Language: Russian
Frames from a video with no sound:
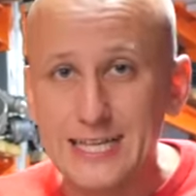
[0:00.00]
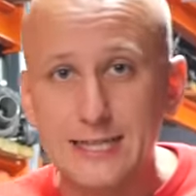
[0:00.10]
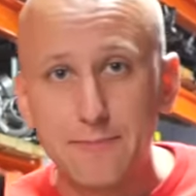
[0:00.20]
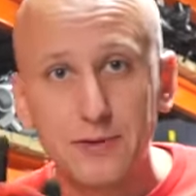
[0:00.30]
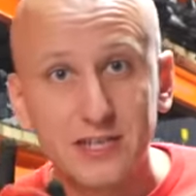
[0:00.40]

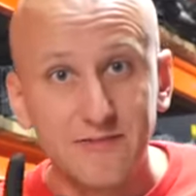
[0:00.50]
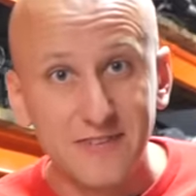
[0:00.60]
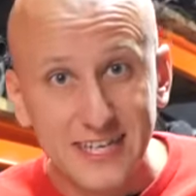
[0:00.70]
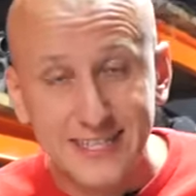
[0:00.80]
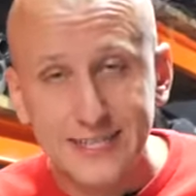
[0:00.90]
это
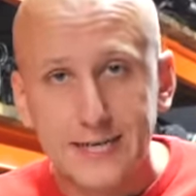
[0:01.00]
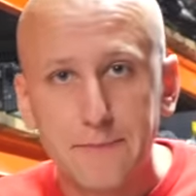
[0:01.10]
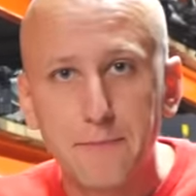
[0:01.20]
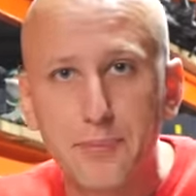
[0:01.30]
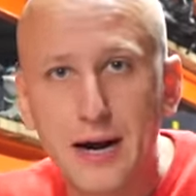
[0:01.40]

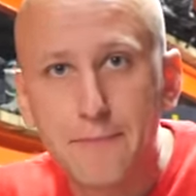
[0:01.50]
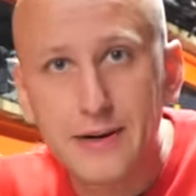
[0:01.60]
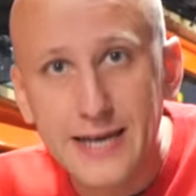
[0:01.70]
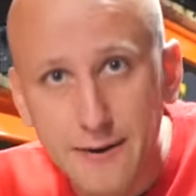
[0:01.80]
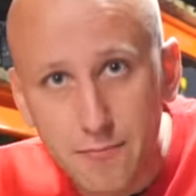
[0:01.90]
предвестник
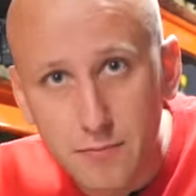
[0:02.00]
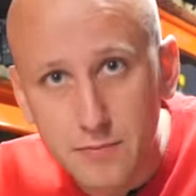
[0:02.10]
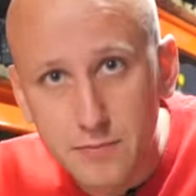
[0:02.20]
проблем.